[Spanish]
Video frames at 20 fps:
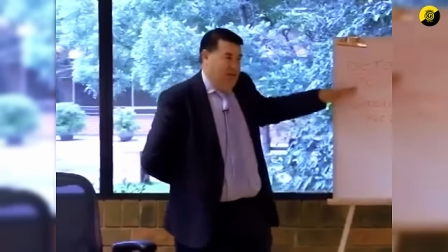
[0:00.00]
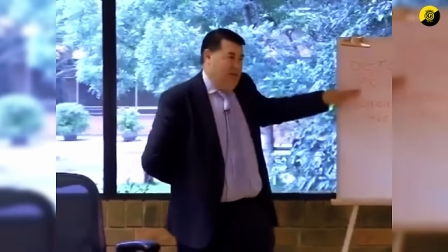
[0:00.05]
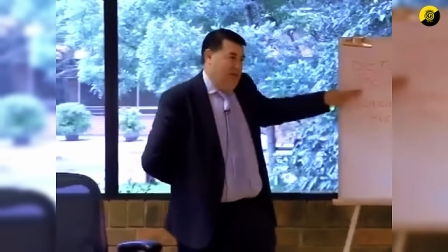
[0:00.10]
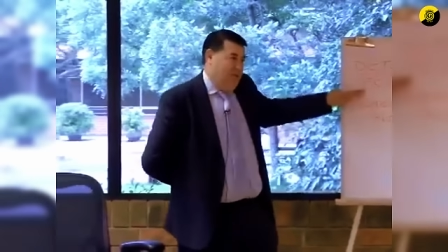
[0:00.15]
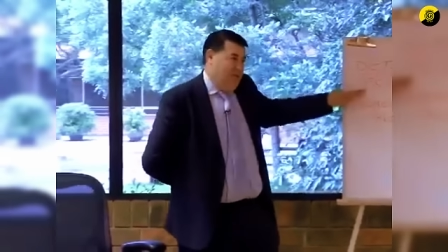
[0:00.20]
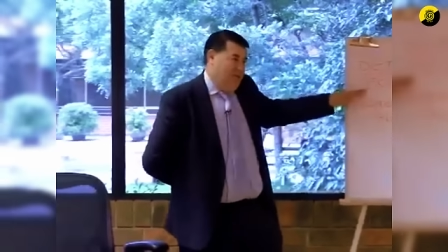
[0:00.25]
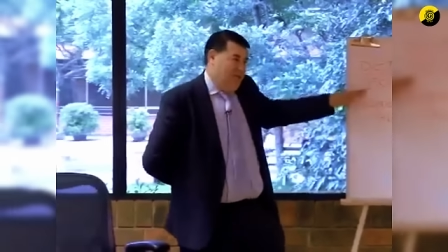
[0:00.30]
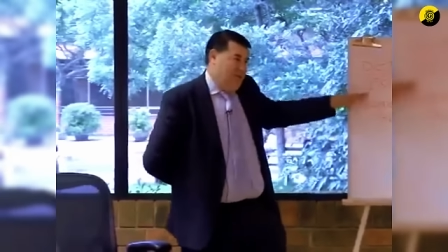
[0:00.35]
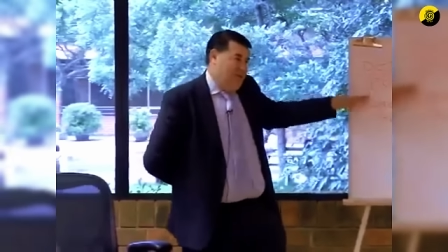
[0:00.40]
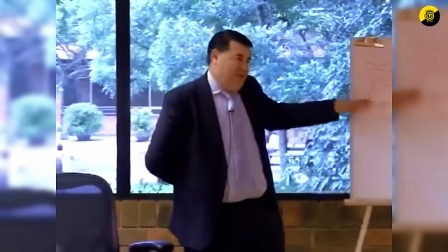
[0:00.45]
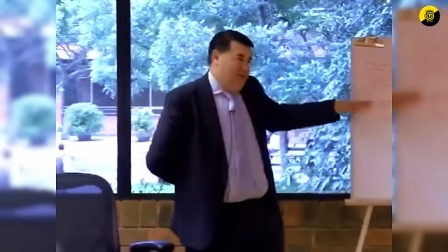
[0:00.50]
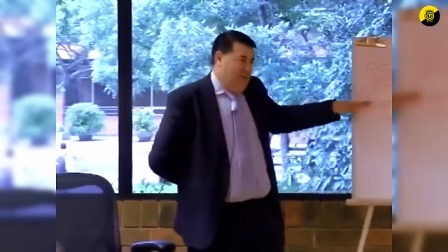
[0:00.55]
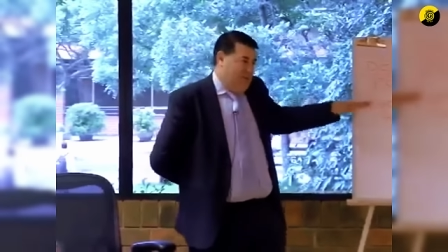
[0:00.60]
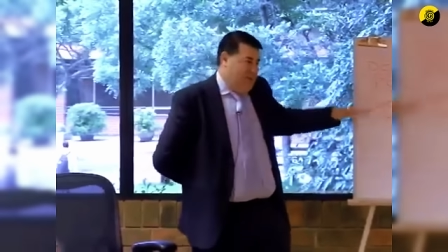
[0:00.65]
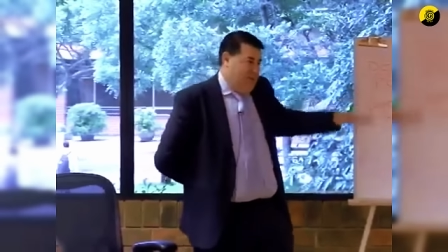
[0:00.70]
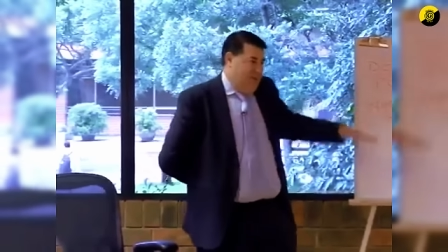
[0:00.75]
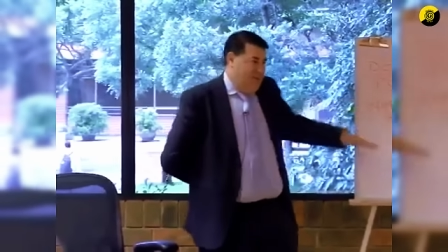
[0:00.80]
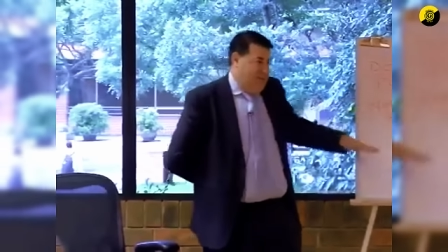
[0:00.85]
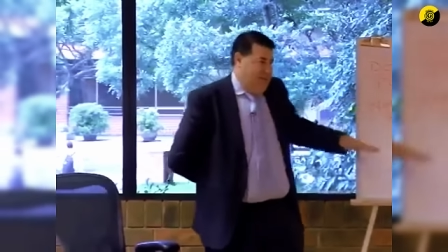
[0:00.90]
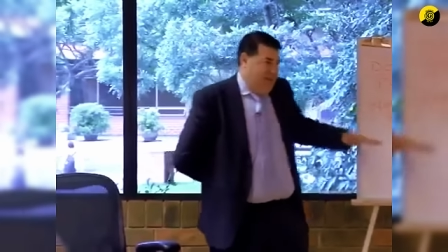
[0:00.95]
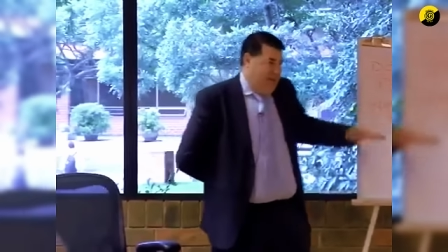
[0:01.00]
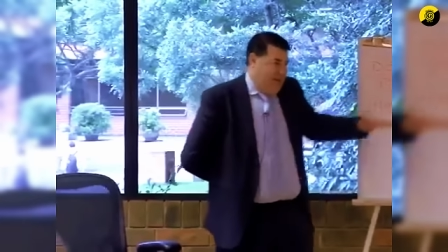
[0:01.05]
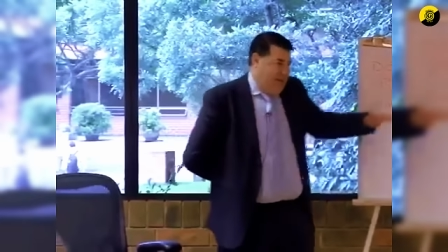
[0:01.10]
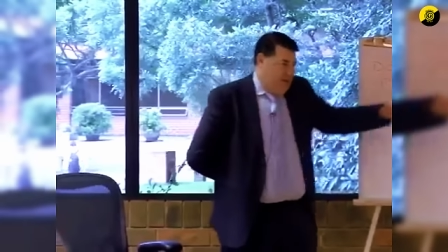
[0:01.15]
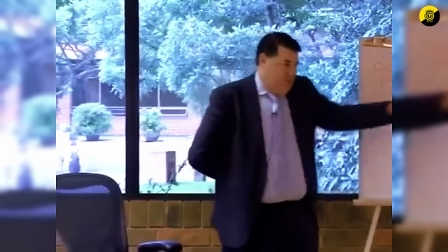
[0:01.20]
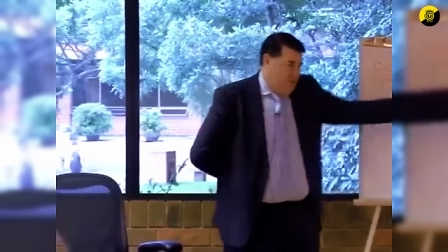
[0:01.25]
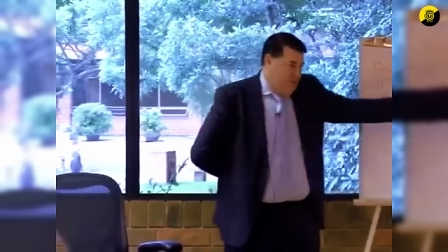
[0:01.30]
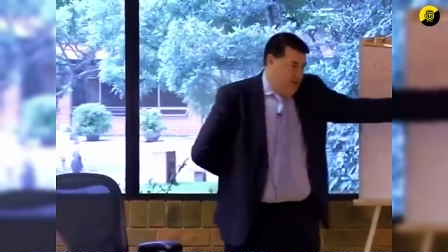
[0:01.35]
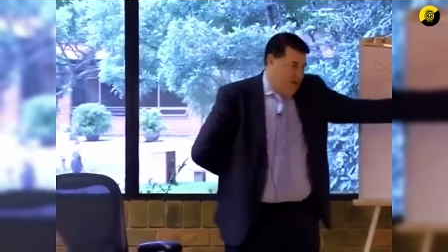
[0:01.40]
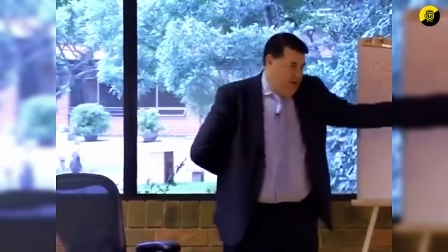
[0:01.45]
representa el interés de la
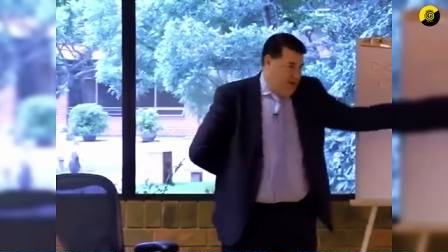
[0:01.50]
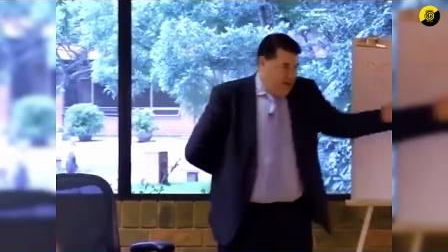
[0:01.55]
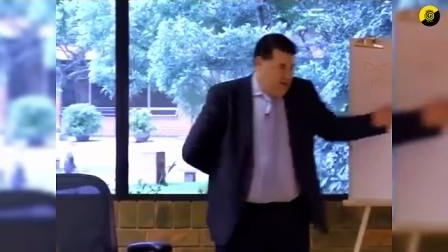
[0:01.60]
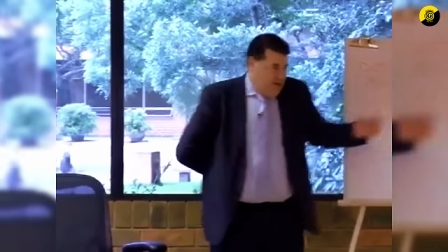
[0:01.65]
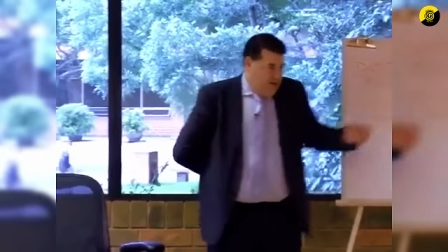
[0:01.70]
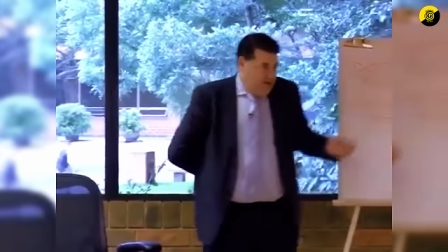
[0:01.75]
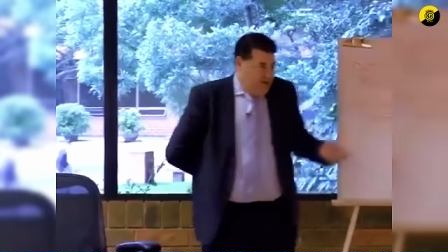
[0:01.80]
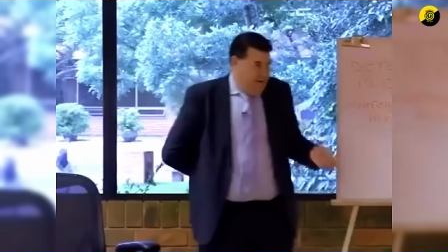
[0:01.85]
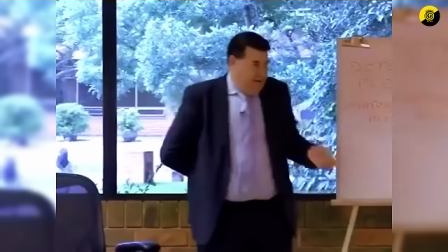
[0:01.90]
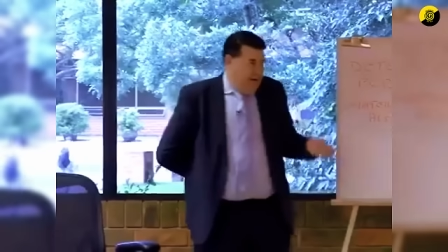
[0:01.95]
clase obrera.